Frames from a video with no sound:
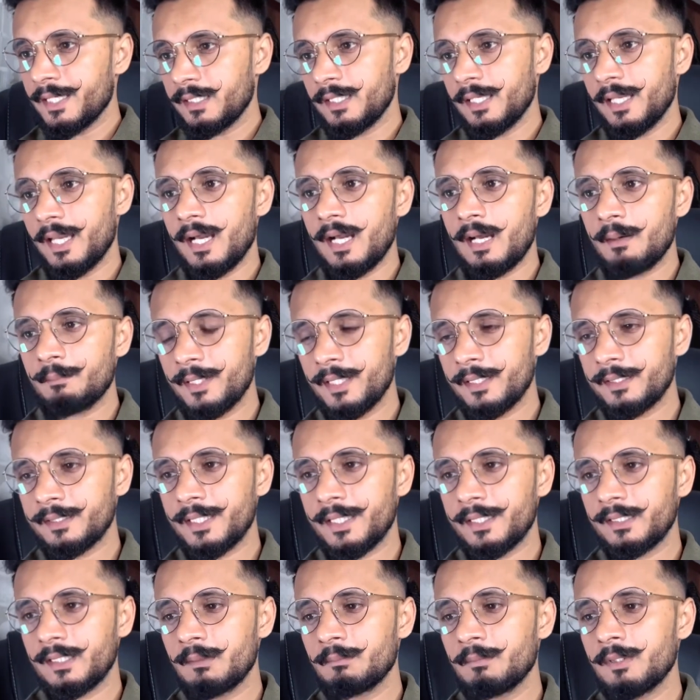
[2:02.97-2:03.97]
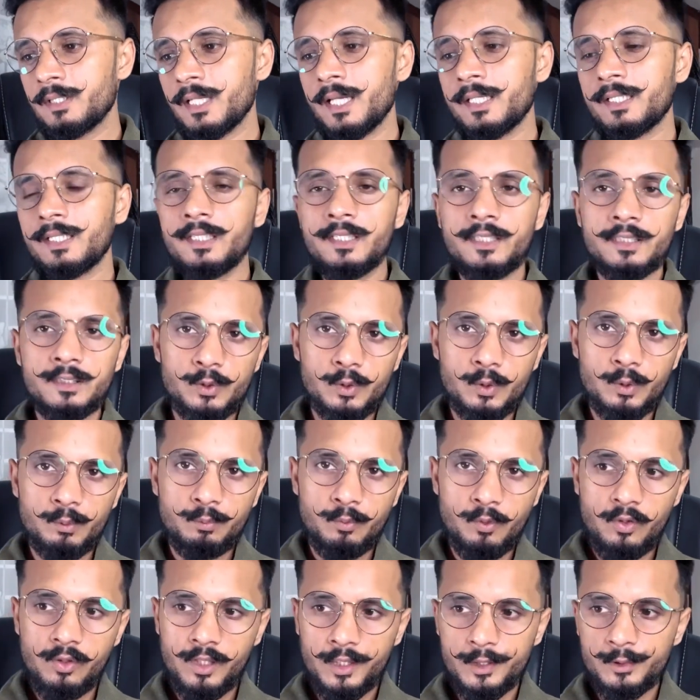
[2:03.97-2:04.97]
एक नया अपडेट देखने मिल रहा है कि जो
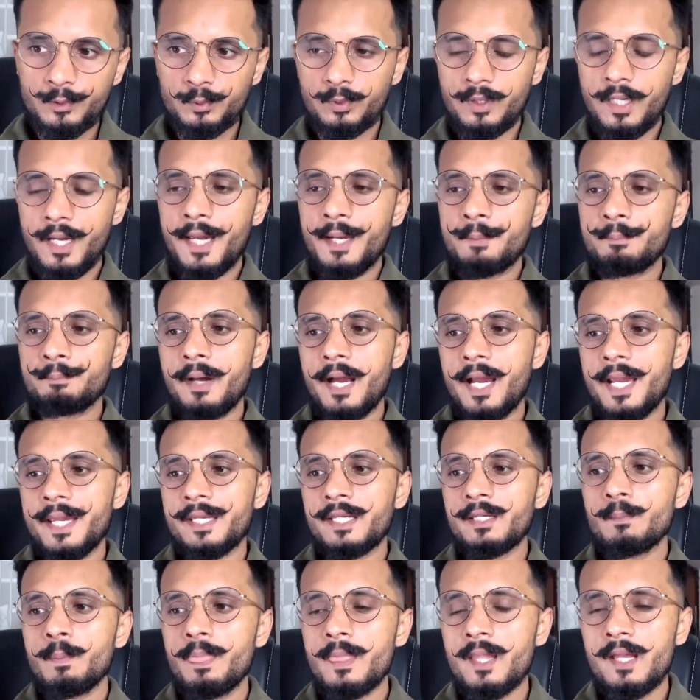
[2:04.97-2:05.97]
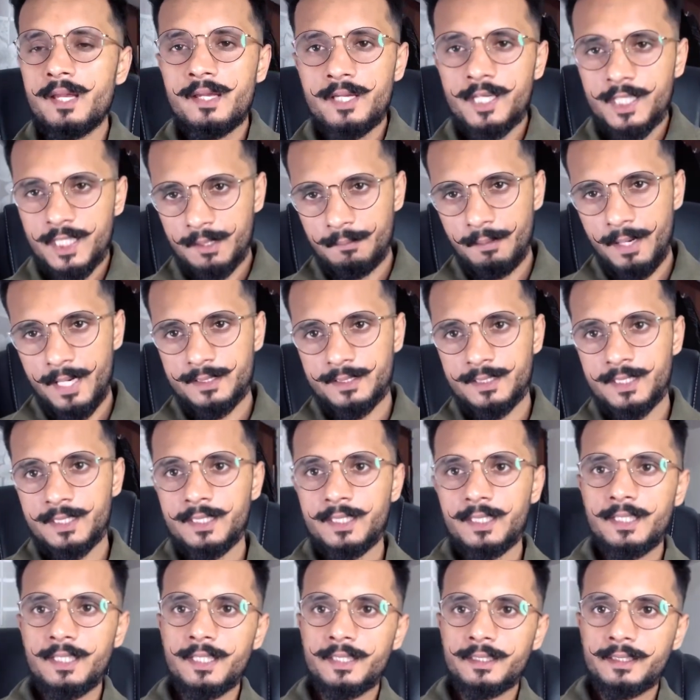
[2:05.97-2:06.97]
फोकस हो रहा है पाई के वाई
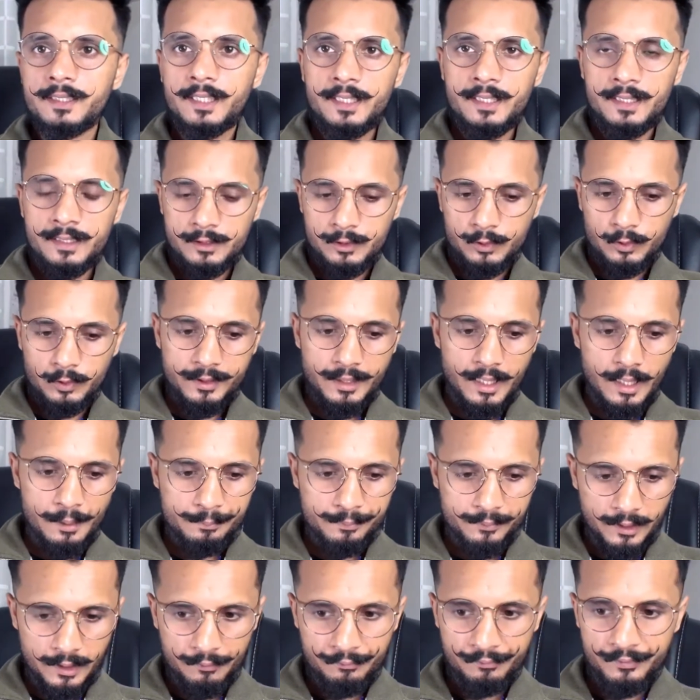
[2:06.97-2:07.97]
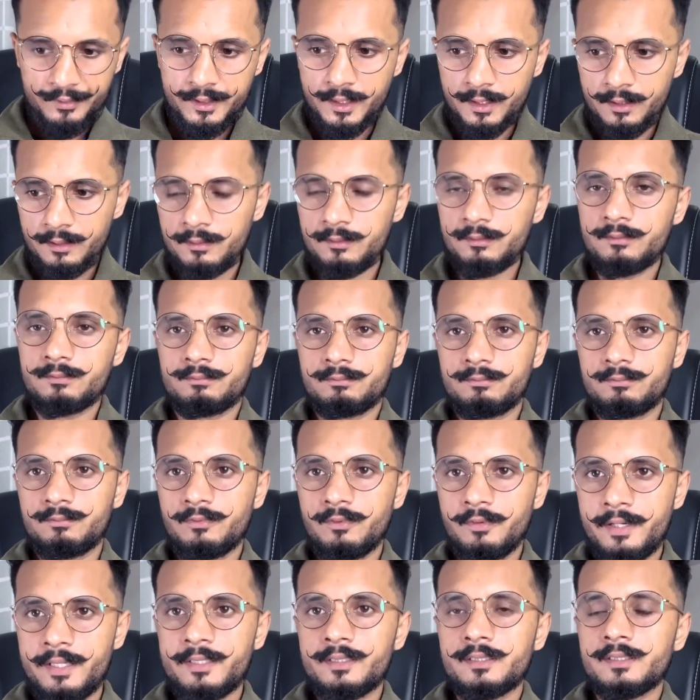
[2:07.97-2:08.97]
के लेके जो कि आपका विद इन
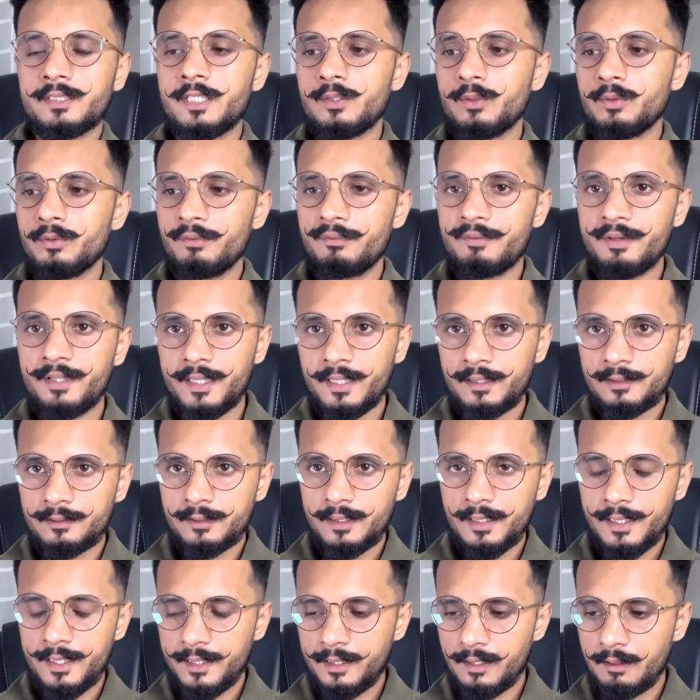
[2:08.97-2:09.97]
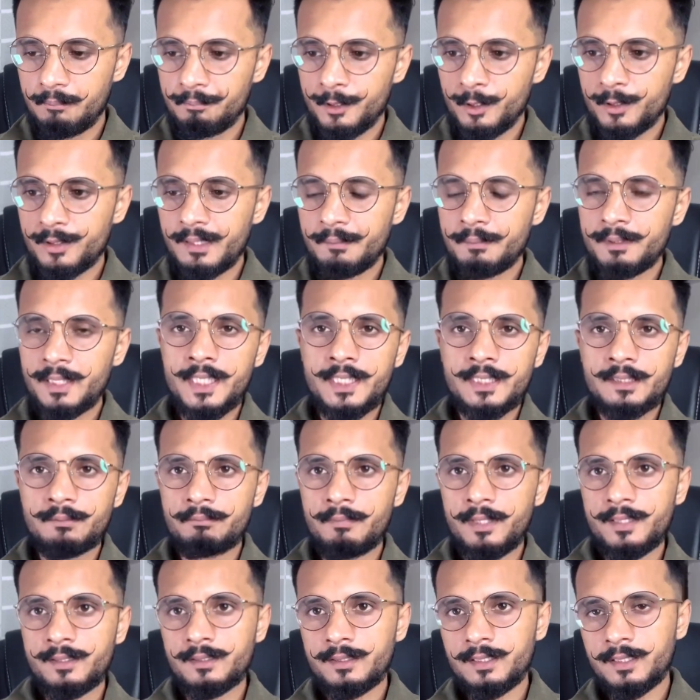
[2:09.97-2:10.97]
वन से टू वीक के अंदर ये कंप्लीट हो जाएगा मतलब इस
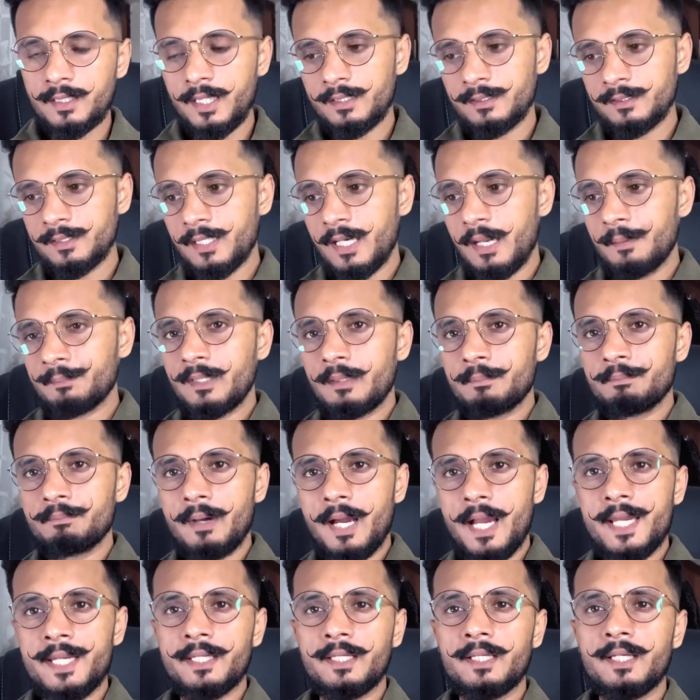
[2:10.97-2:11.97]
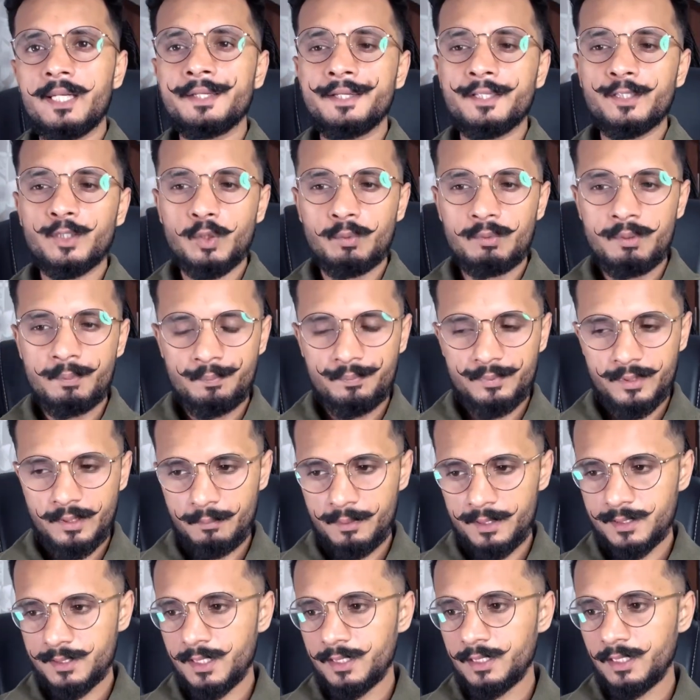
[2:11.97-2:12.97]
मंथ के अंदर आपका पाई के लेके जो भी
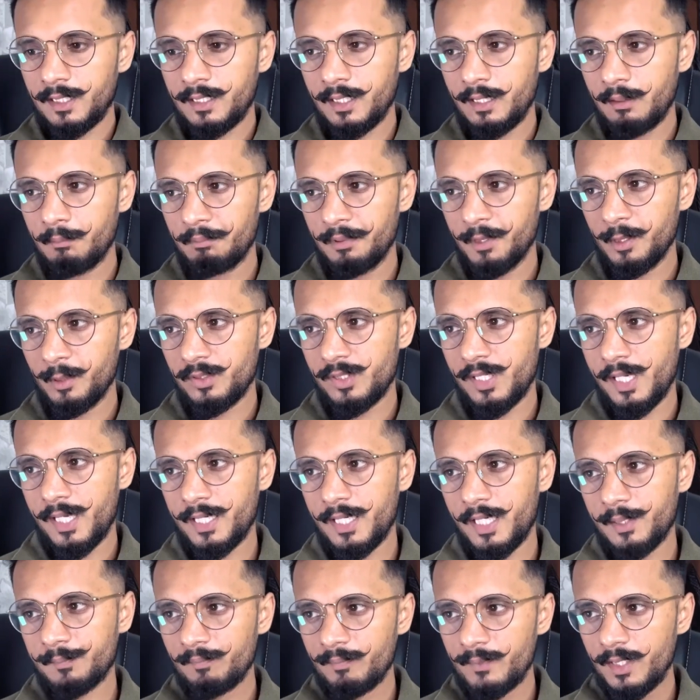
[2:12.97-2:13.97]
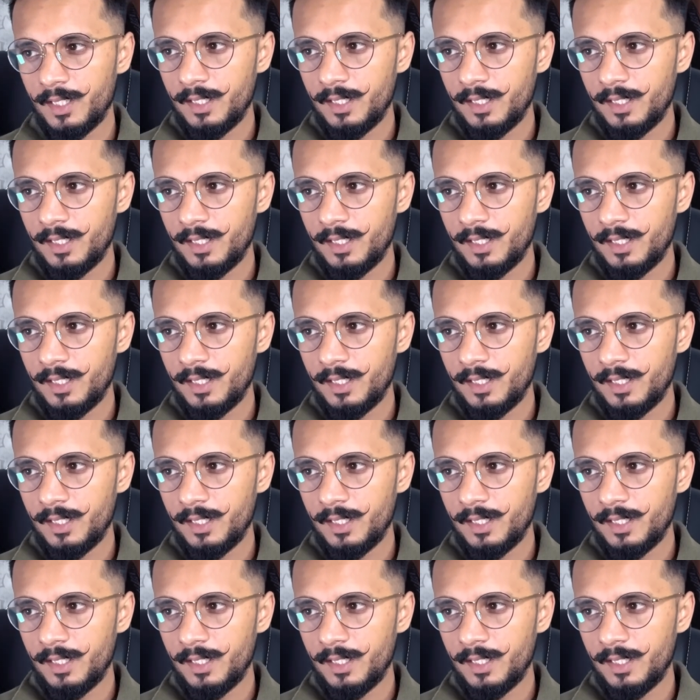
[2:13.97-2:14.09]
समस्या था कंप्लीट हो जाएगा